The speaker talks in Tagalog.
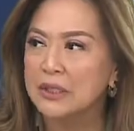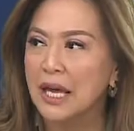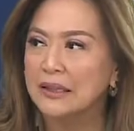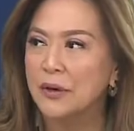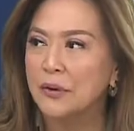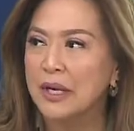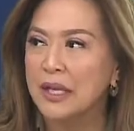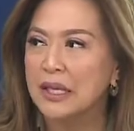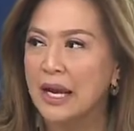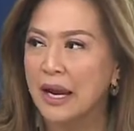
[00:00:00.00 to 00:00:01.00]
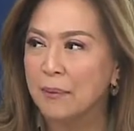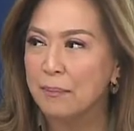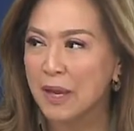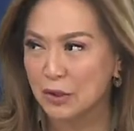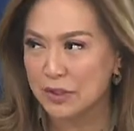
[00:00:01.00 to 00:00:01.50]
tatanungin kita
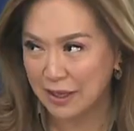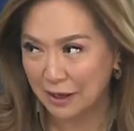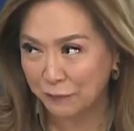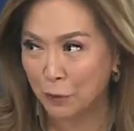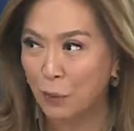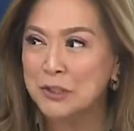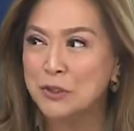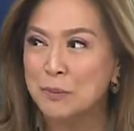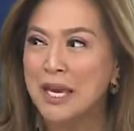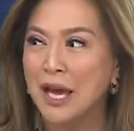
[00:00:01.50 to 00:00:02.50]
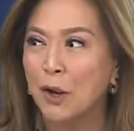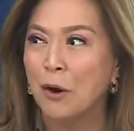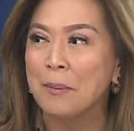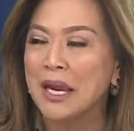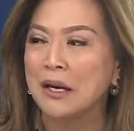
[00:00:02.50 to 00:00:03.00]
because if you want to be a
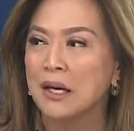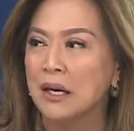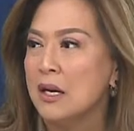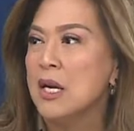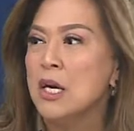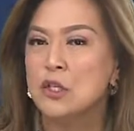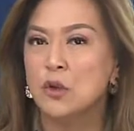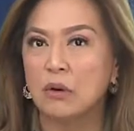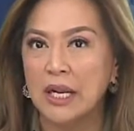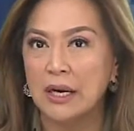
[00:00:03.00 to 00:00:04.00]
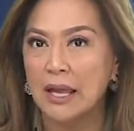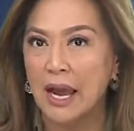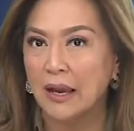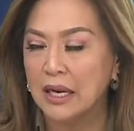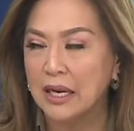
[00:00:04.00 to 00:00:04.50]
lawmaker. Yeah. So clearly,
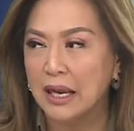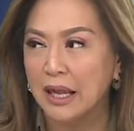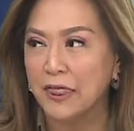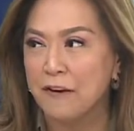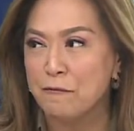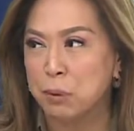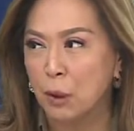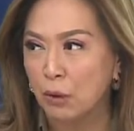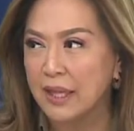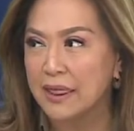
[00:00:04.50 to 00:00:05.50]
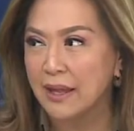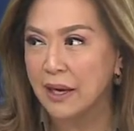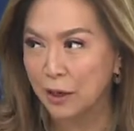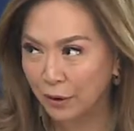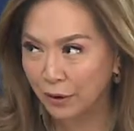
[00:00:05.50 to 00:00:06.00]
ang illegal, they've broken the
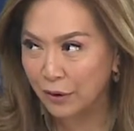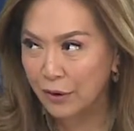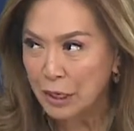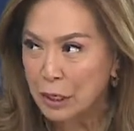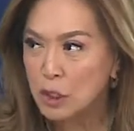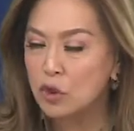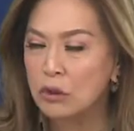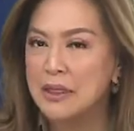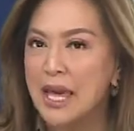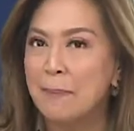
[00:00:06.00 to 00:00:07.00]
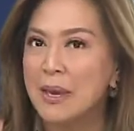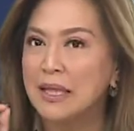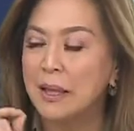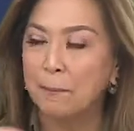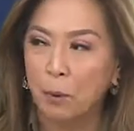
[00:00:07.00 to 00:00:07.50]
law. Yeah. Should they be
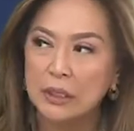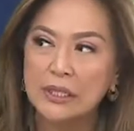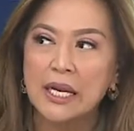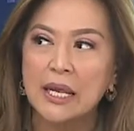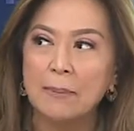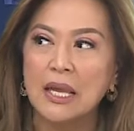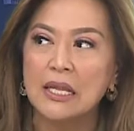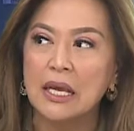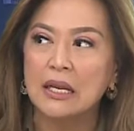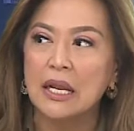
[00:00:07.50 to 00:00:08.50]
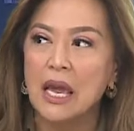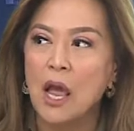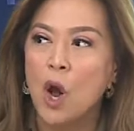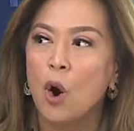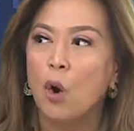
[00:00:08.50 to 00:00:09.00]
deported immediately?
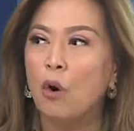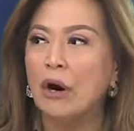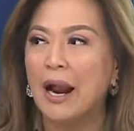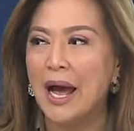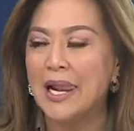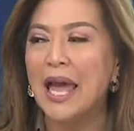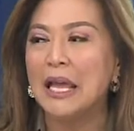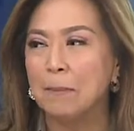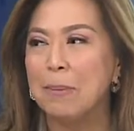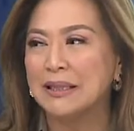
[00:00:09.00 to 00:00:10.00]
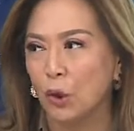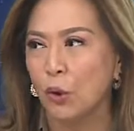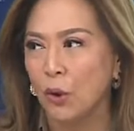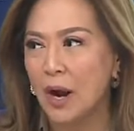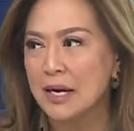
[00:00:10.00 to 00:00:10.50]
Or like
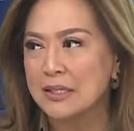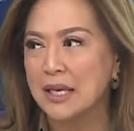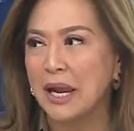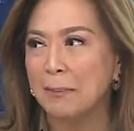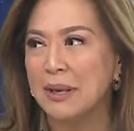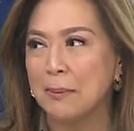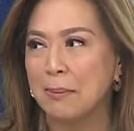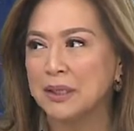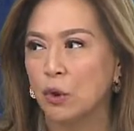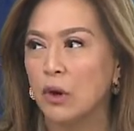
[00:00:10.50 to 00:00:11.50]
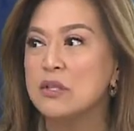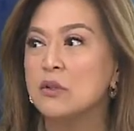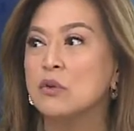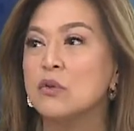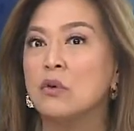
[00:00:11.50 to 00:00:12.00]
Bato, ang sinabi ni Bato is
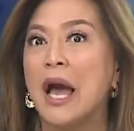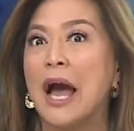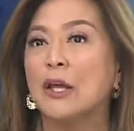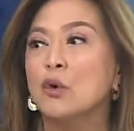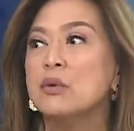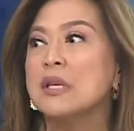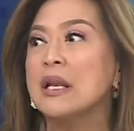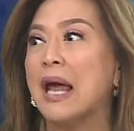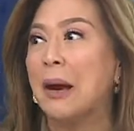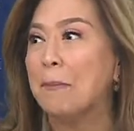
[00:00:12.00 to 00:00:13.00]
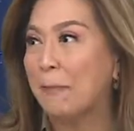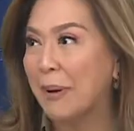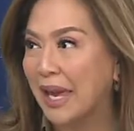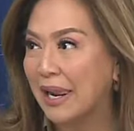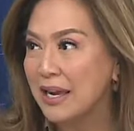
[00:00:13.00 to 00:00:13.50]
gusto niya ayusin ang
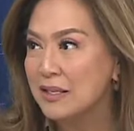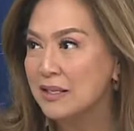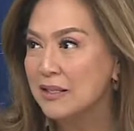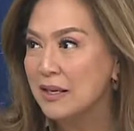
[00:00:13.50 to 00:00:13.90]
papeles.